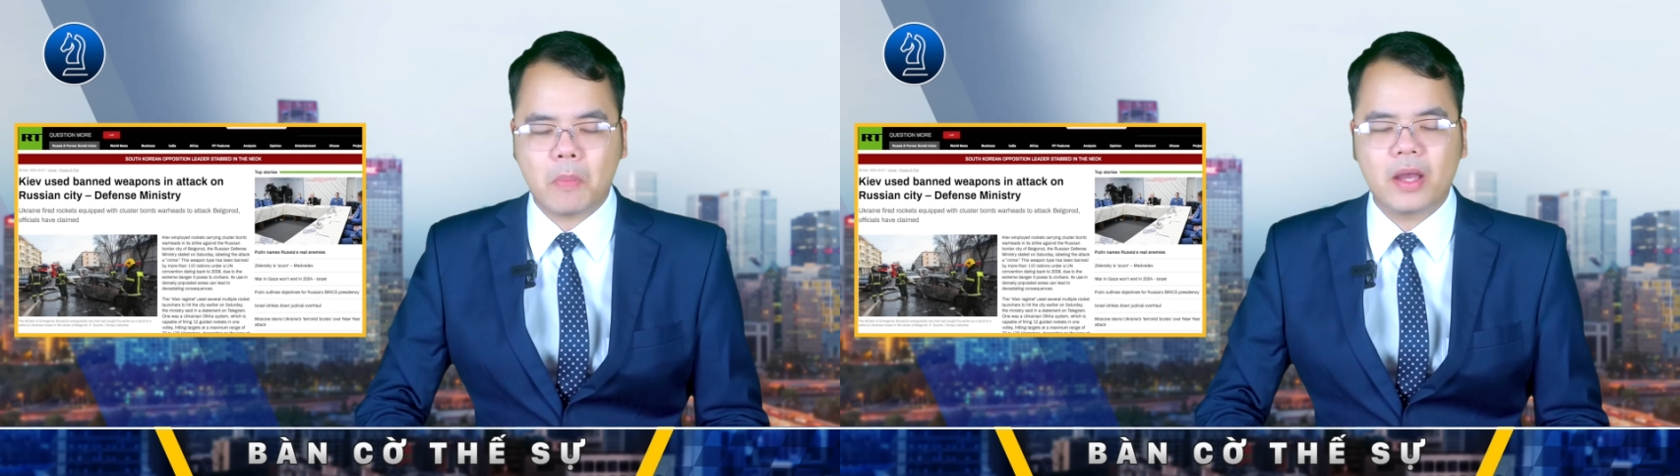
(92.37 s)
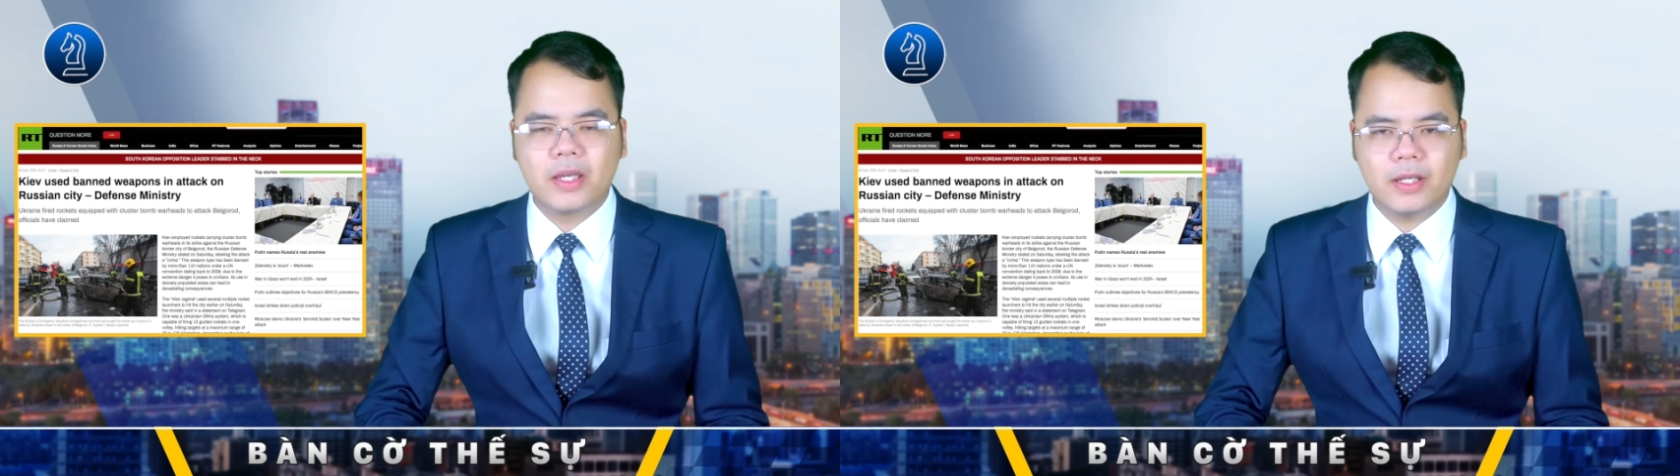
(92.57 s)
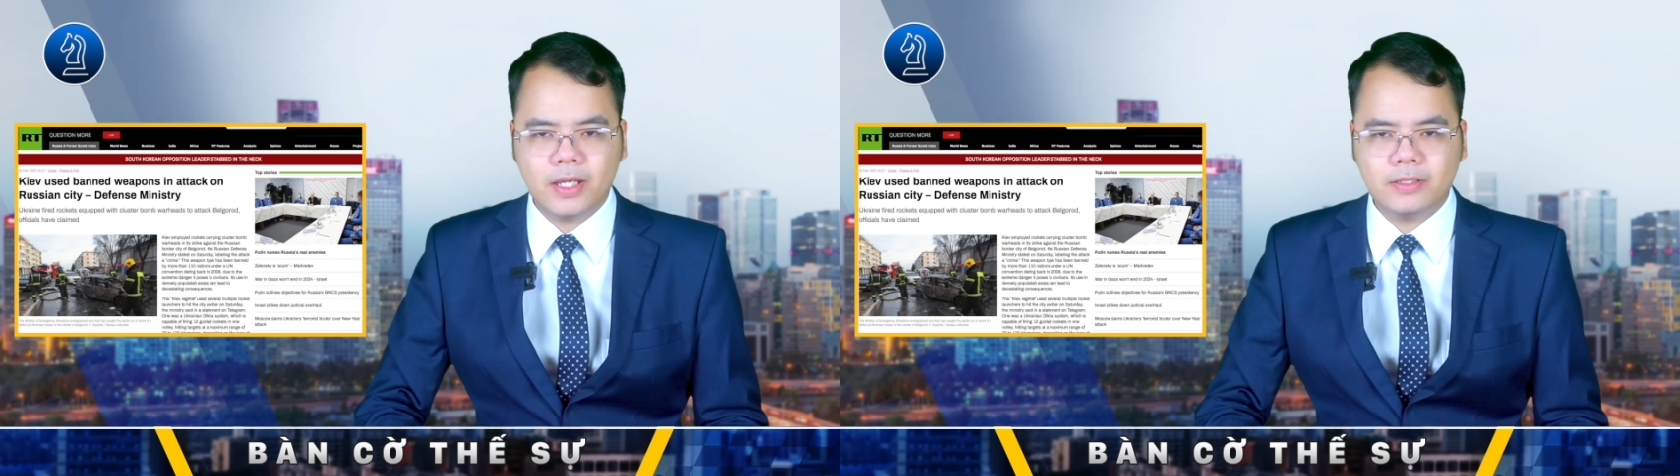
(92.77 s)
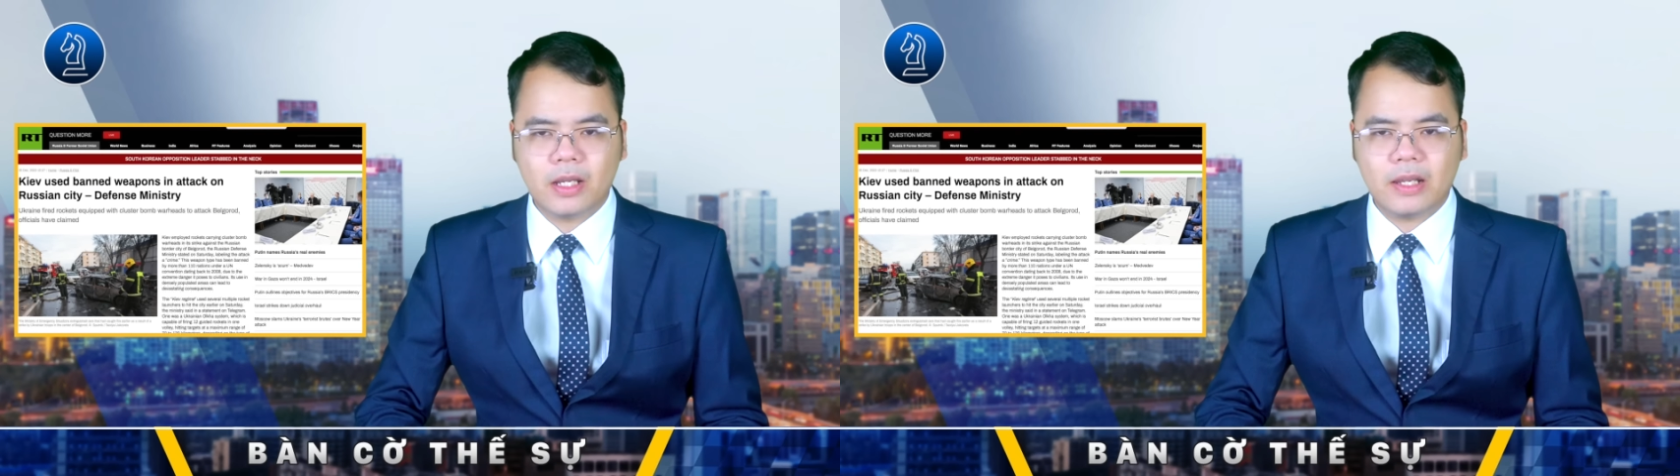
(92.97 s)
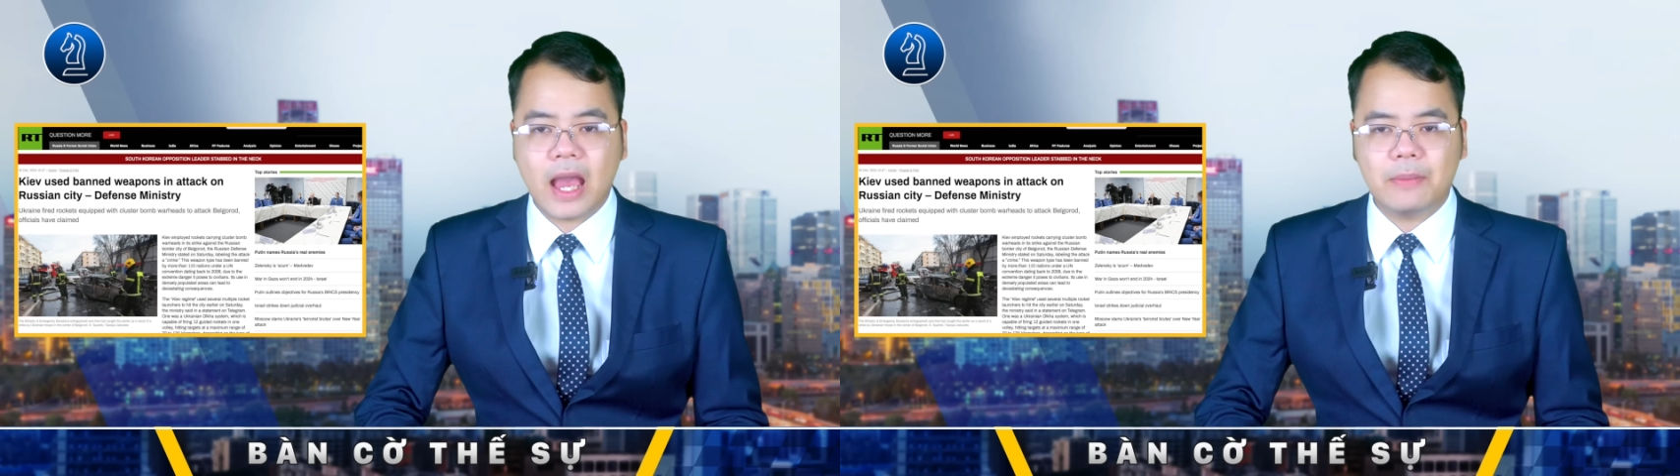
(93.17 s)
khiến ít
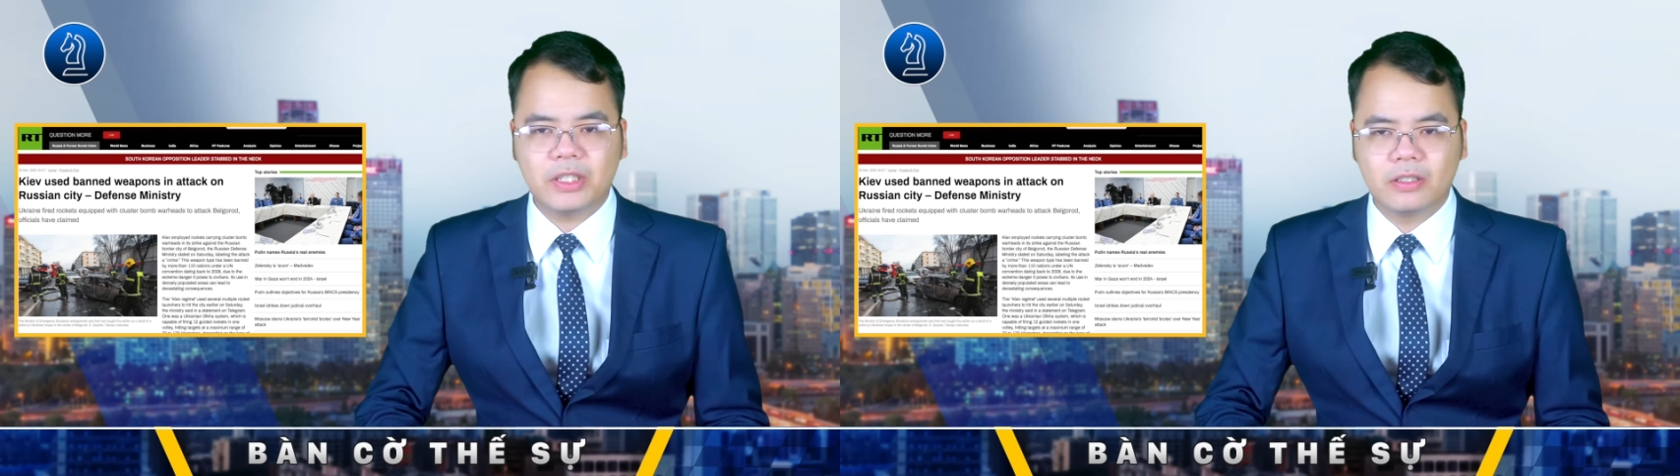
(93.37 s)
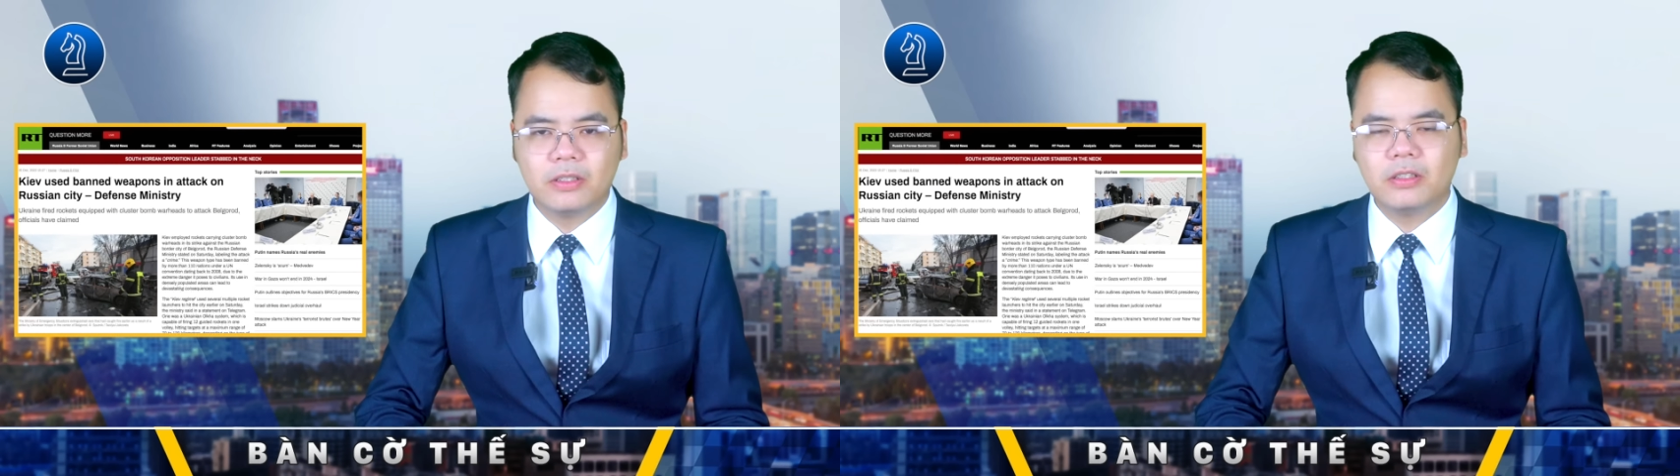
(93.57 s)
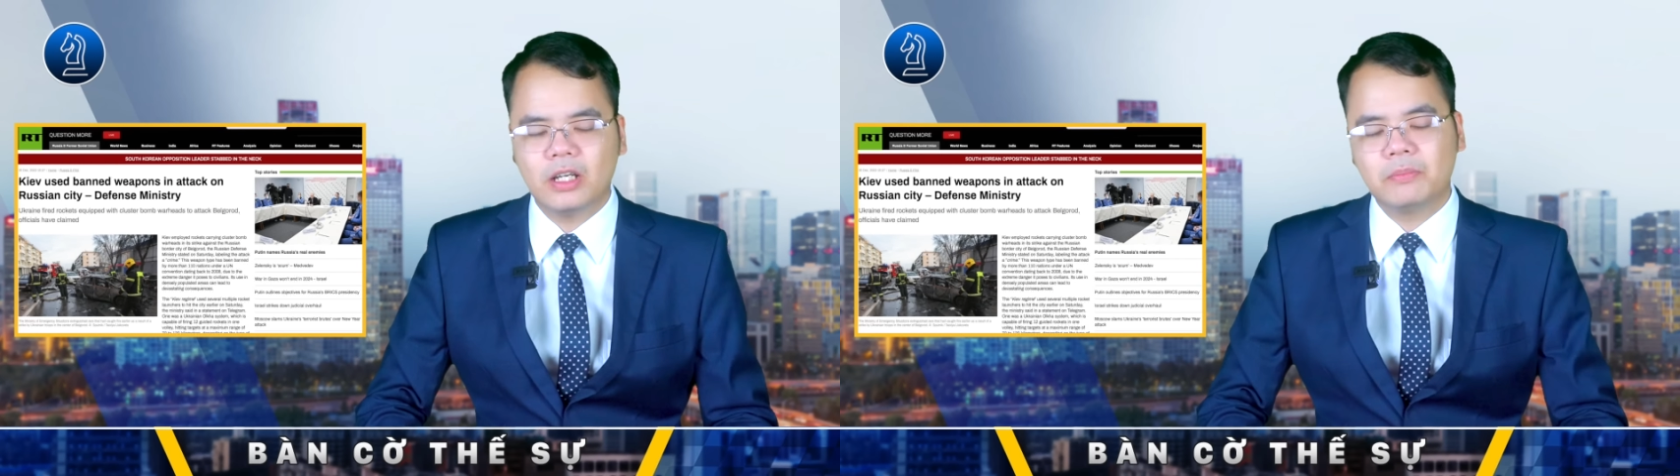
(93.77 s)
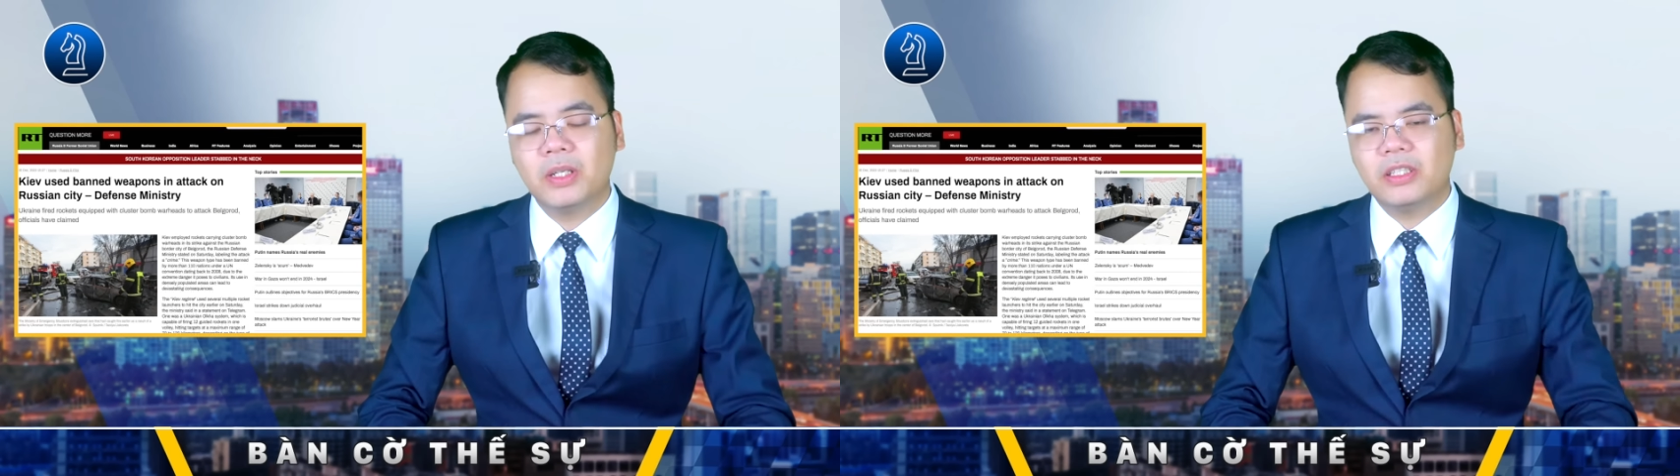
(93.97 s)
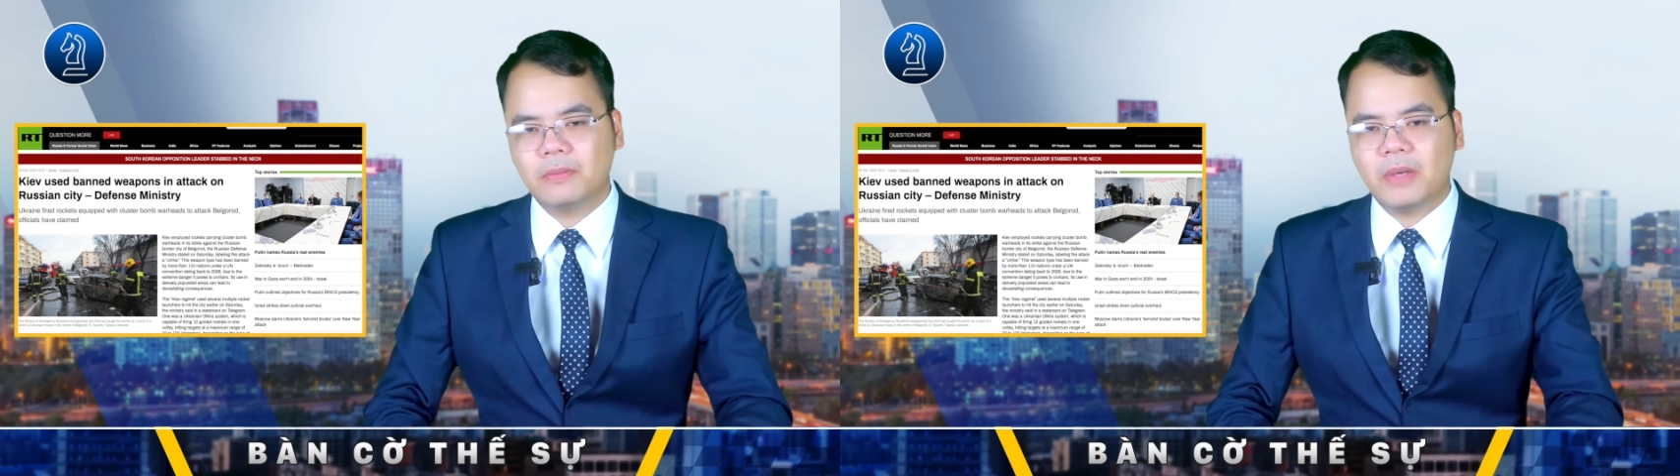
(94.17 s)
nhất 24 người
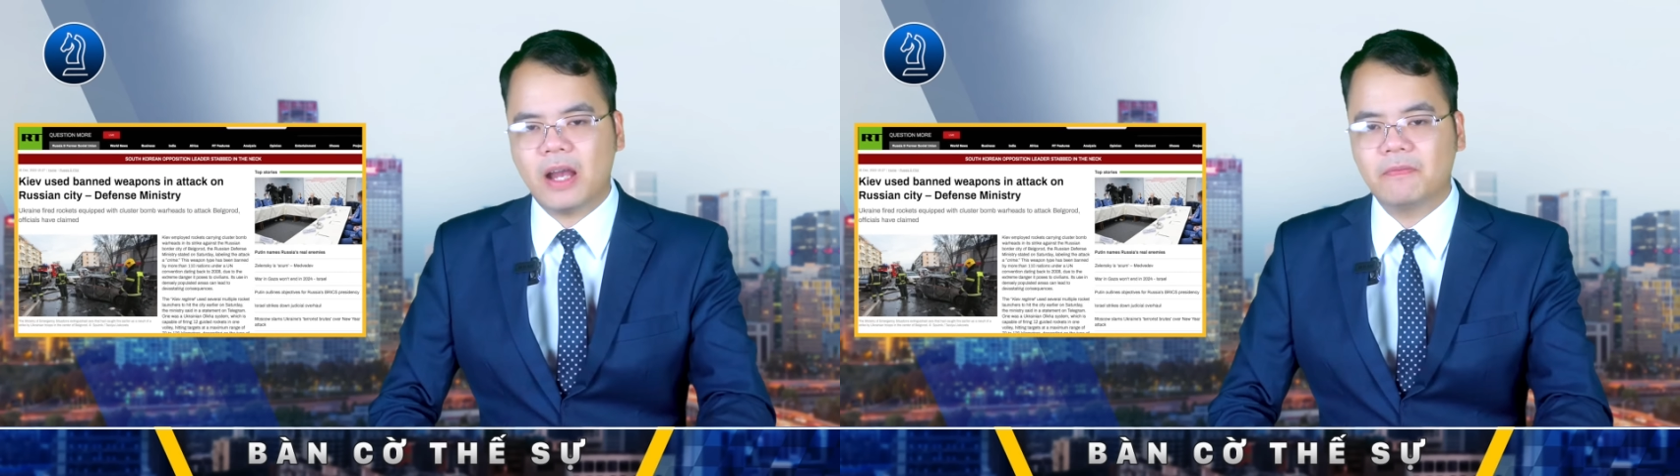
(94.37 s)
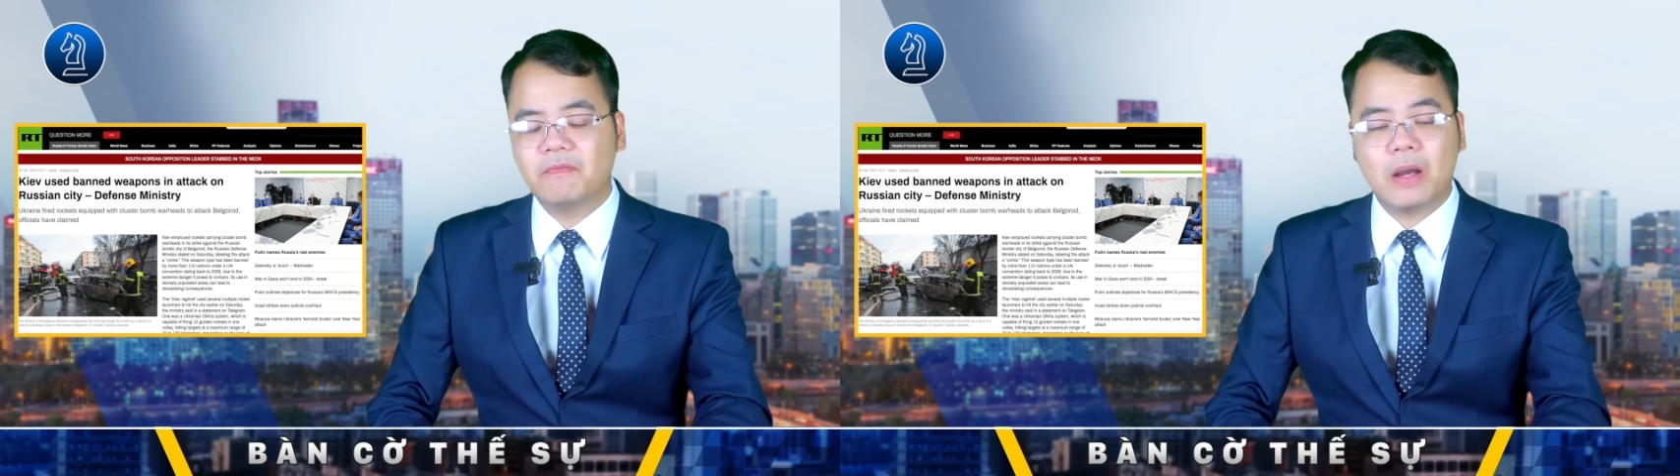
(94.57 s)
bị thiệt mạng